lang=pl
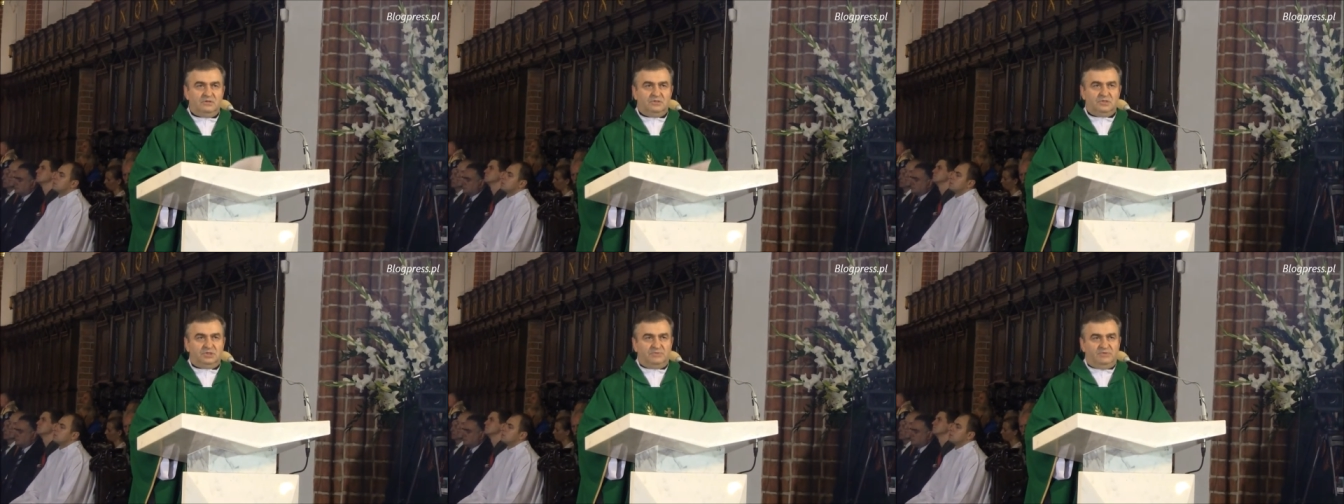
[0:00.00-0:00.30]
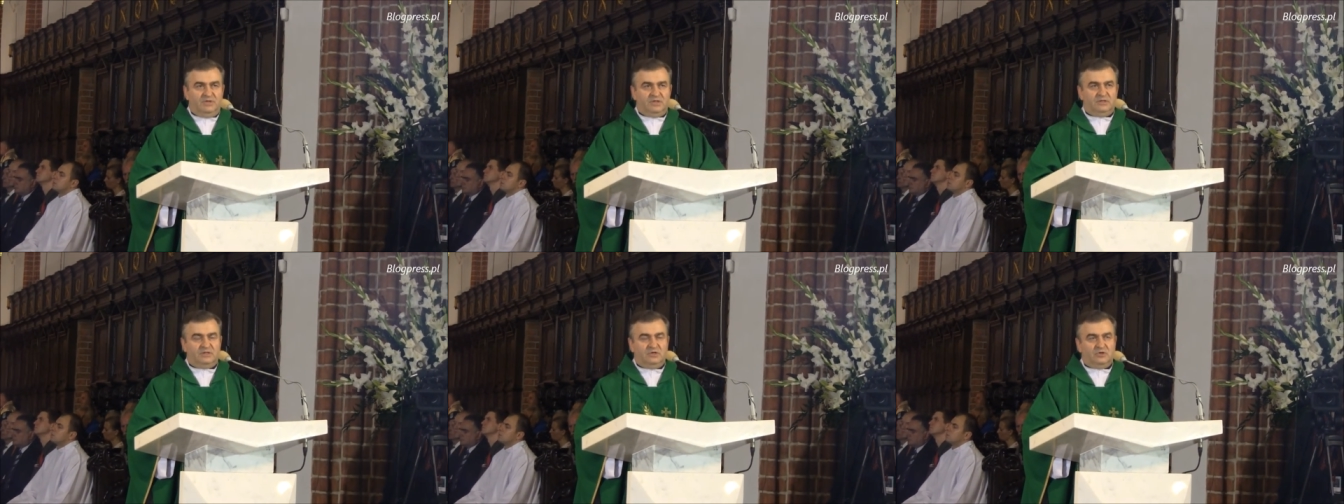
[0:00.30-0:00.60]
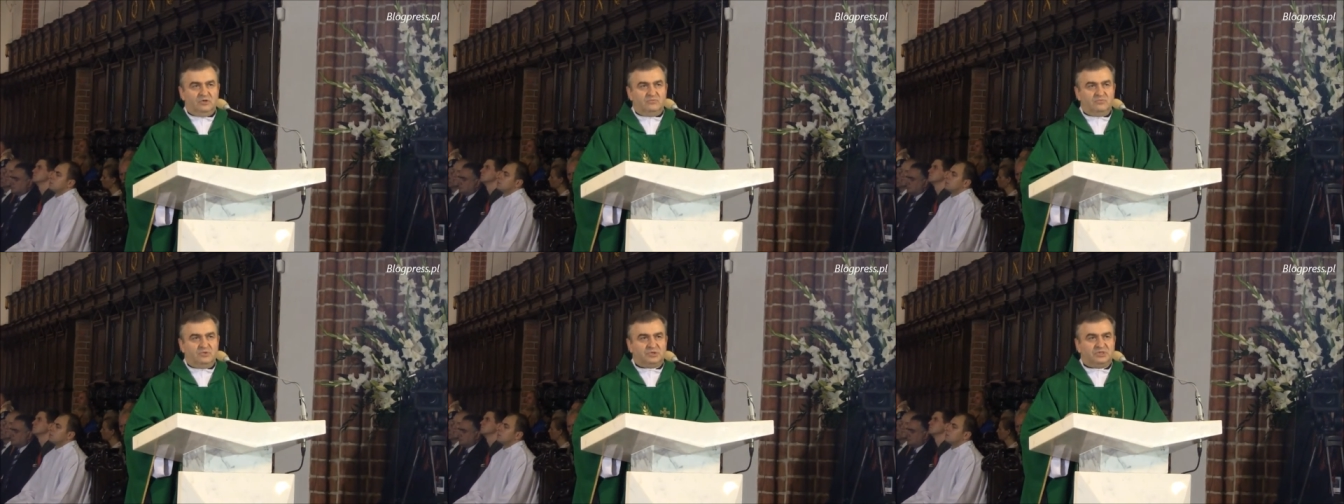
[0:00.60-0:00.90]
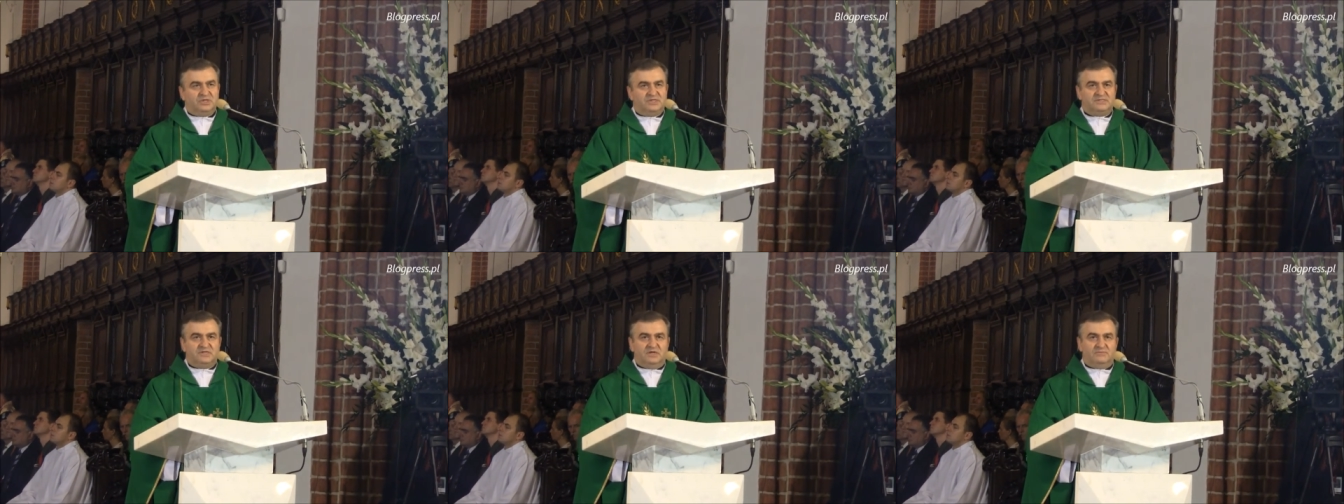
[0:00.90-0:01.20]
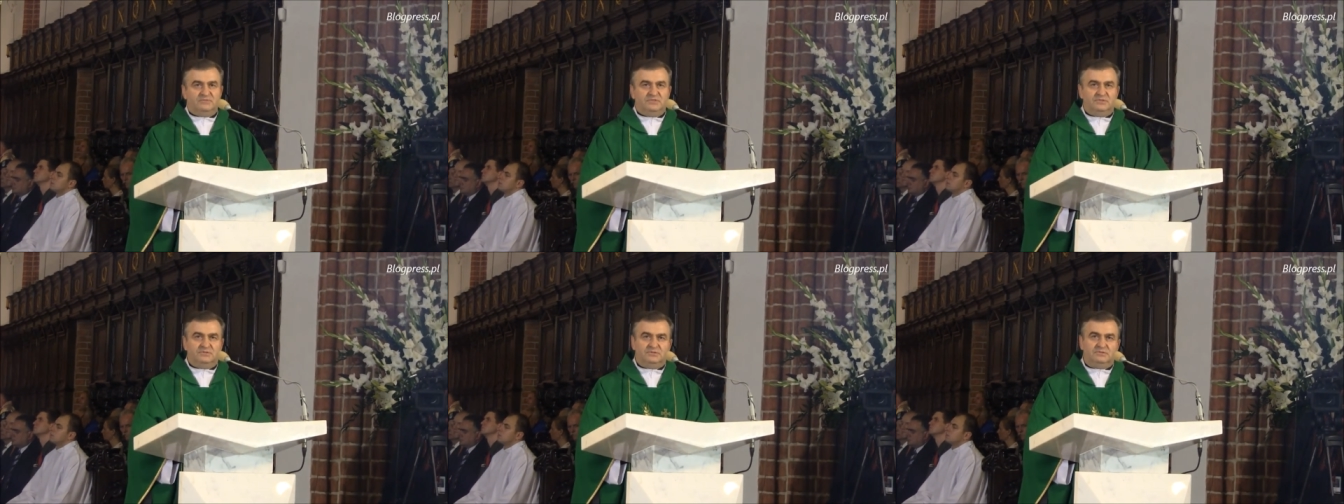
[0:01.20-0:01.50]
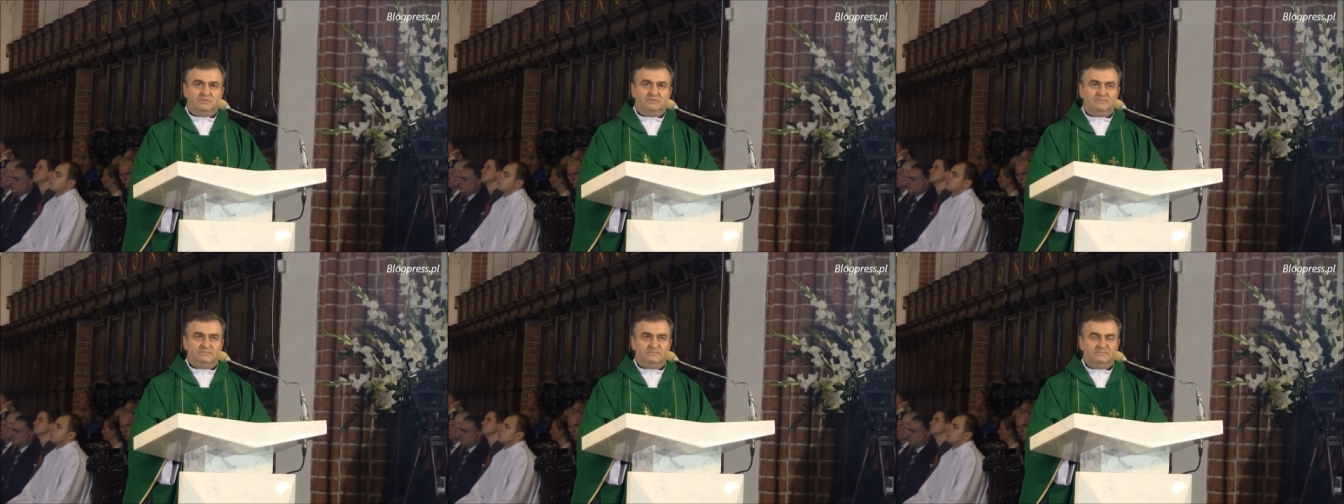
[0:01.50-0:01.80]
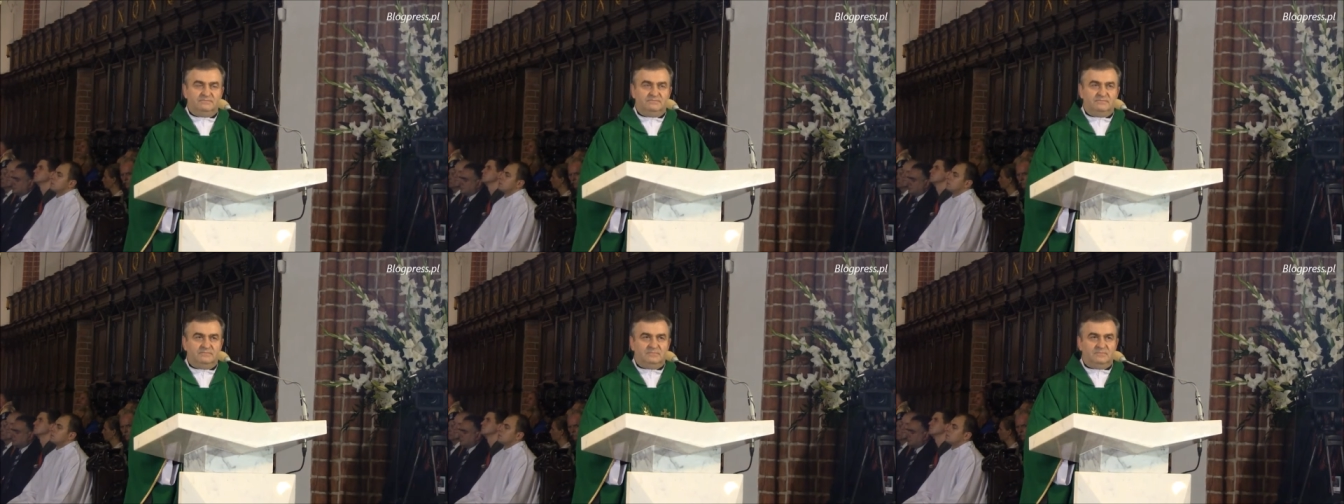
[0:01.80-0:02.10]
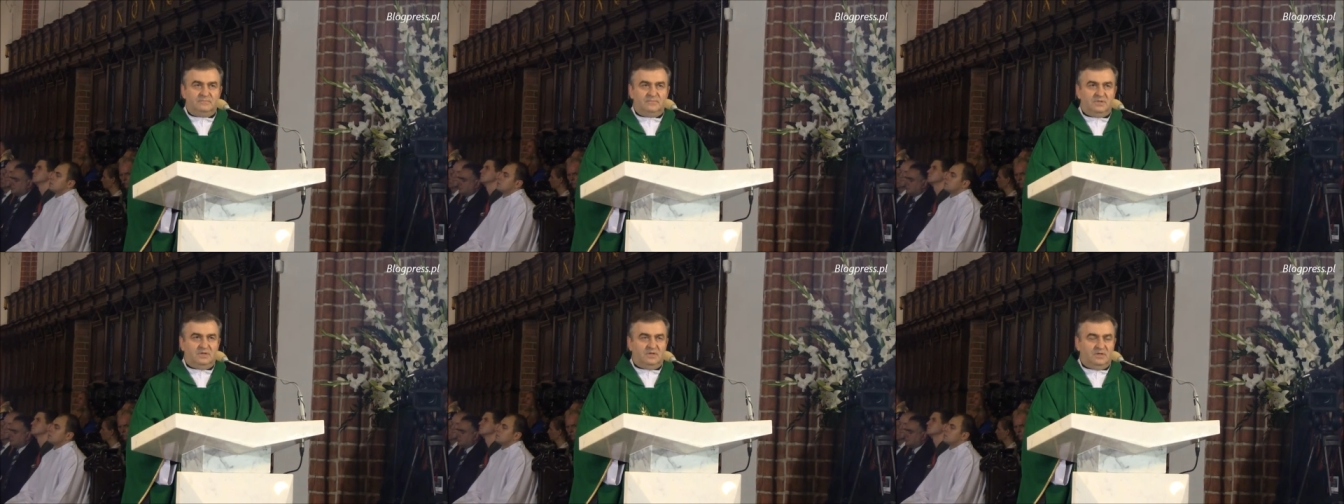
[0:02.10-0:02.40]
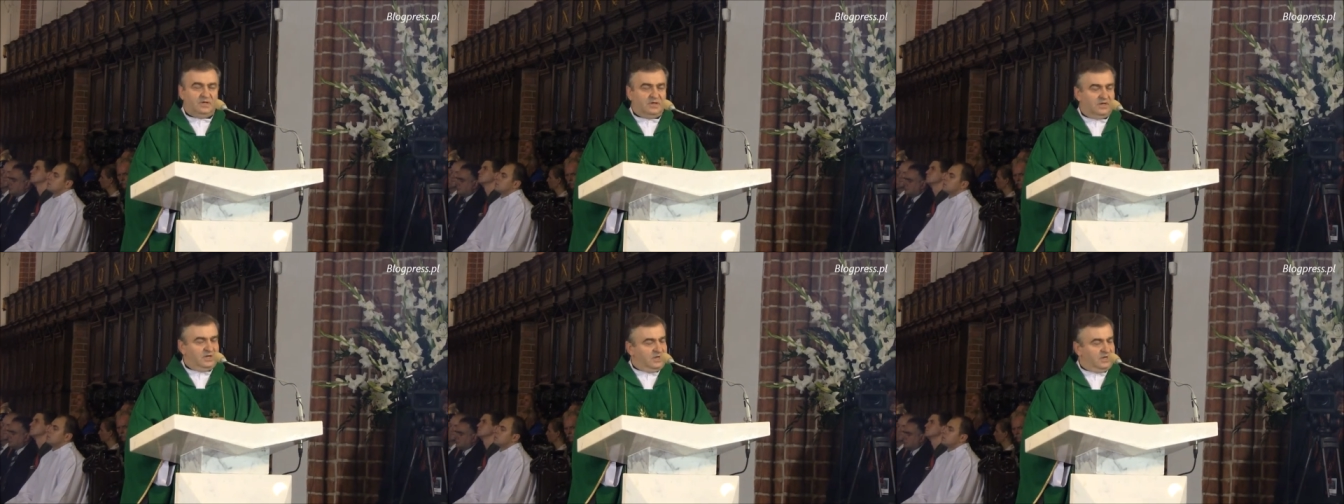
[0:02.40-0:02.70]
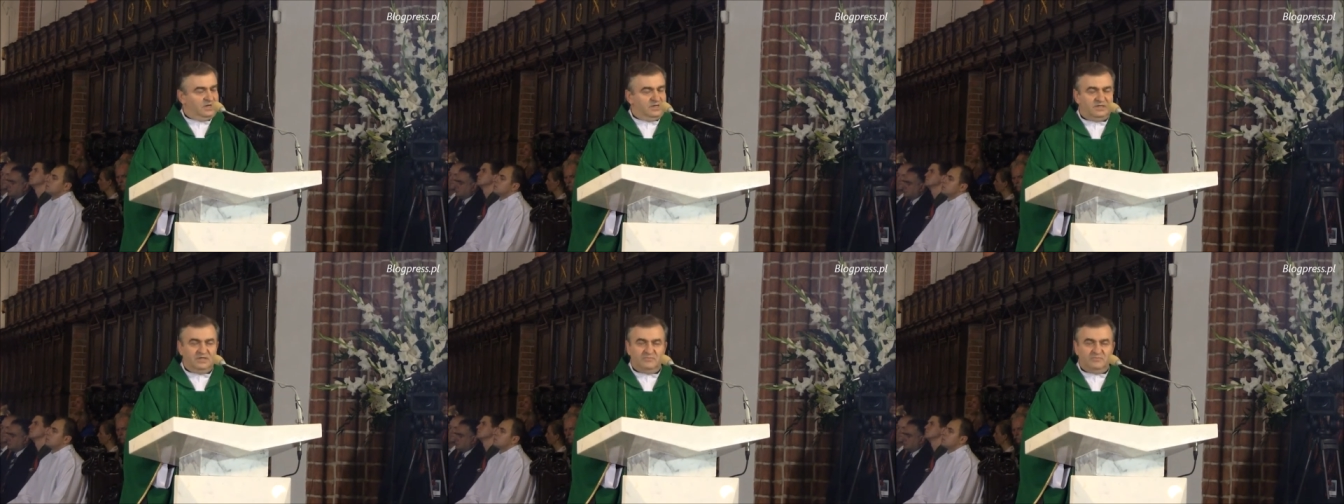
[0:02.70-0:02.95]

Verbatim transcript: Świętego można zabić, ale